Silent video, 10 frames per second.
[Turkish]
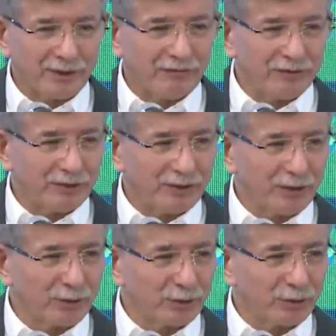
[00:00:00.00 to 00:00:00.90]
din ve vicdan
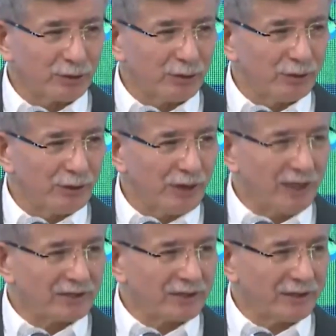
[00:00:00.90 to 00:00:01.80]
özgürlüğü
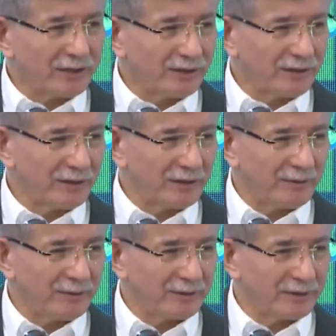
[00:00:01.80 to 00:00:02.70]
asla tehdit
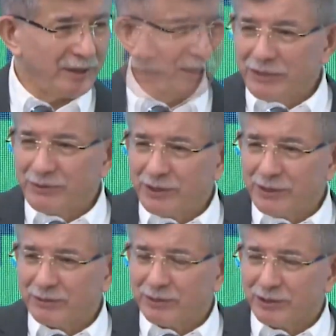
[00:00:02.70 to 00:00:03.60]
edilemez. Kimse
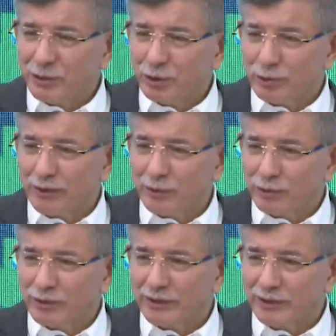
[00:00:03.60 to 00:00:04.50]
28 Şubat
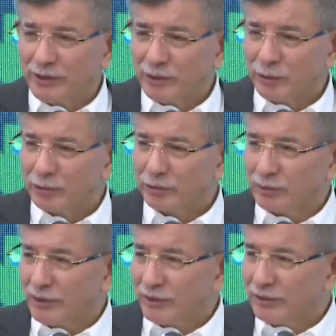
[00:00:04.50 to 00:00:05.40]
üzerinden de
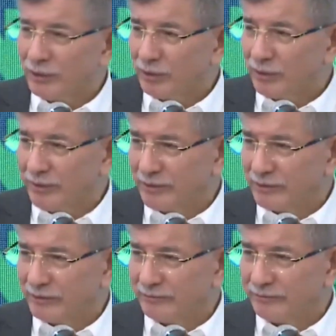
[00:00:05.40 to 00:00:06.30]
yolsuzlukları
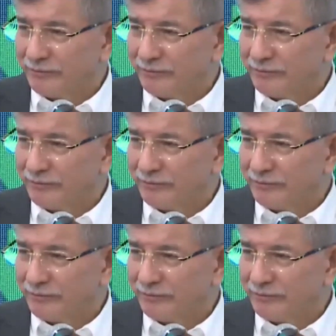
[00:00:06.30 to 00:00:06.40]
örtemez.